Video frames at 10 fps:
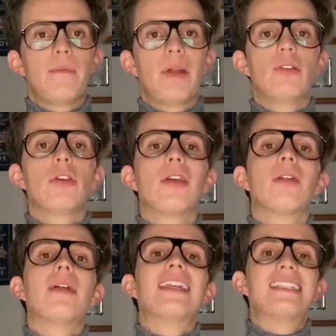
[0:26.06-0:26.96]
pero yo quiero
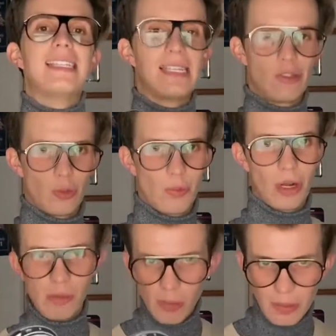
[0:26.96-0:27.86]
hablarles de estos
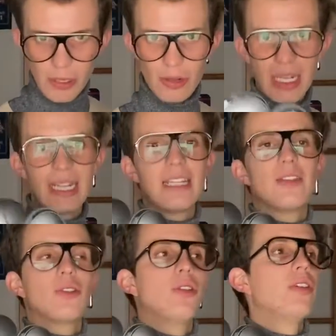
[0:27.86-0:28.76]
porque en mi opinión
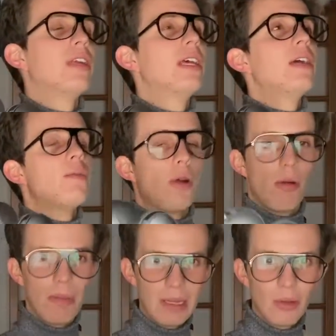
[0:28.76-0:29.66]
estos son por el
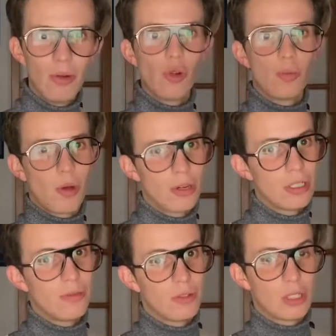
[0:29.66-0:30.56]
momento, los mejores
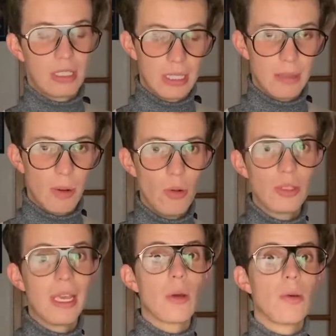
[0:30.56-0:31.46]
audífonos que tiene
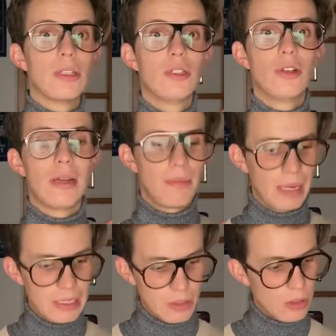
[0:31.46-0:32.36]
Bose en cuestión a
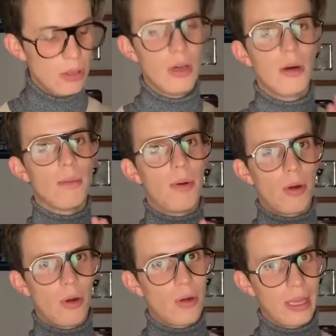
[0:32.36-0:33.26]
precio por
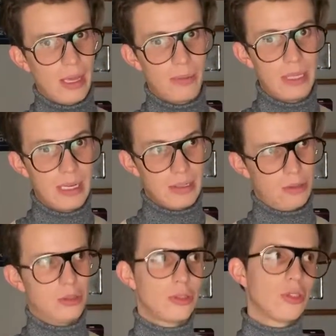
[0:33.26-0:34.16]
lo que obtienes.
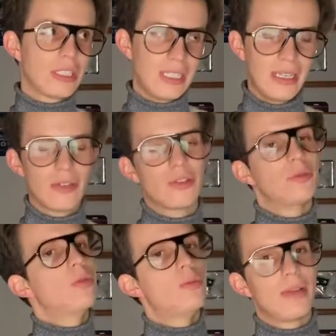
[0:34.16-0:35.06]
Los otros que salieron
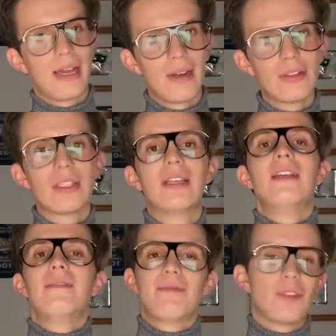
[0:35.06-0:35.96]
son muy, muy caros.
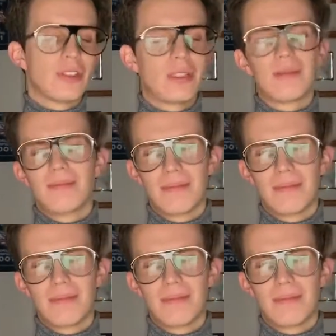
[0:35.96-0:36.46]
Entonces,